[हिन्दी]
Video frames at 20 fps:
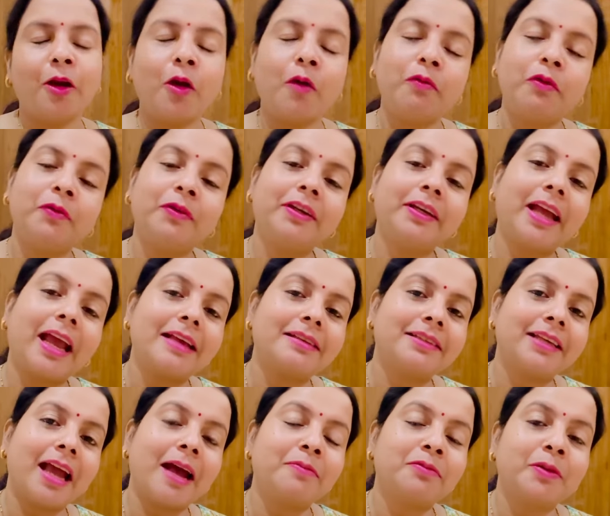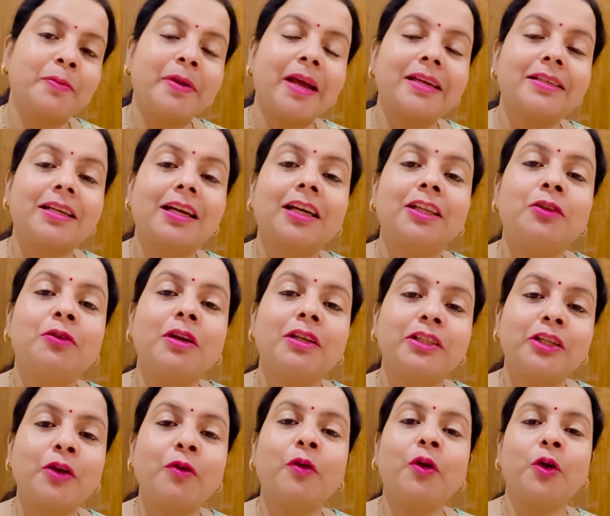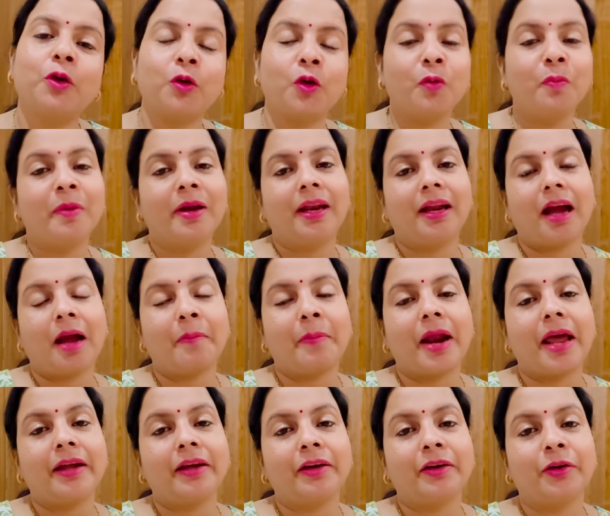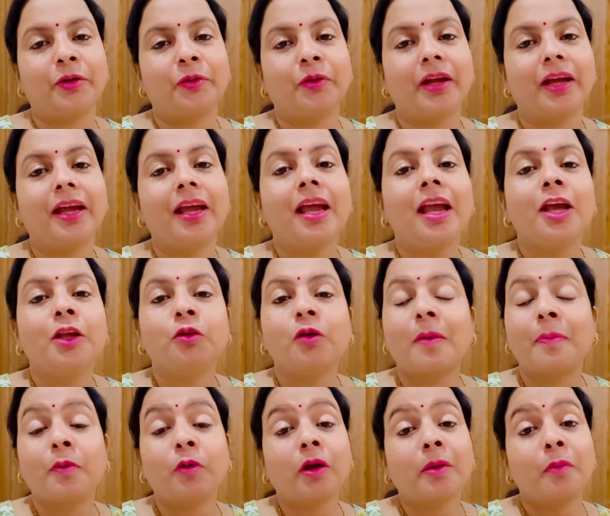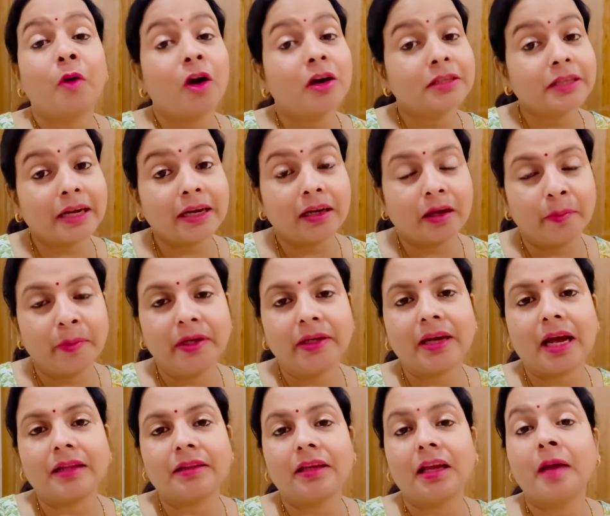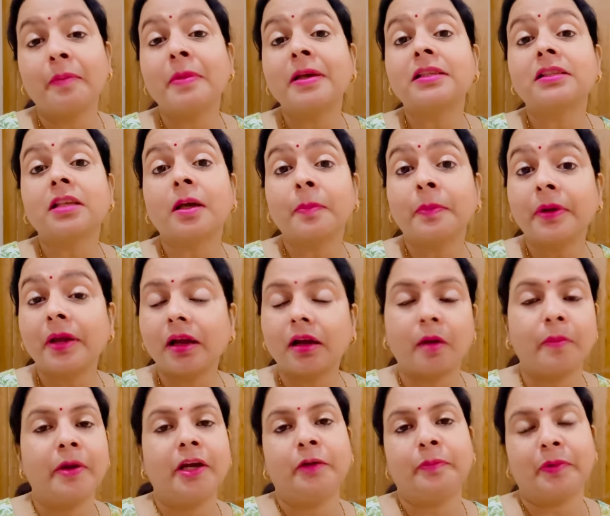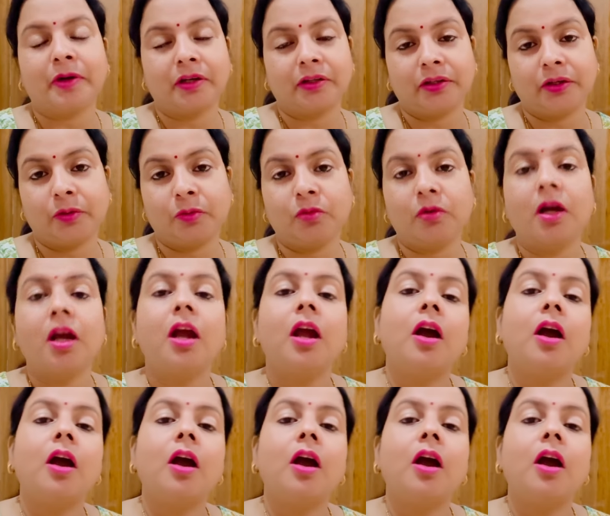हेलो एवरीवन कैसे हैं आप सभी आशा करती हूँ अच्छे होंगे और खूब मन लगा पाई कर रहे होंगे तो आप लोगों के बहुत सारे कमेंट आते हैं मैं सबके कमेंट पढ़ती हूँ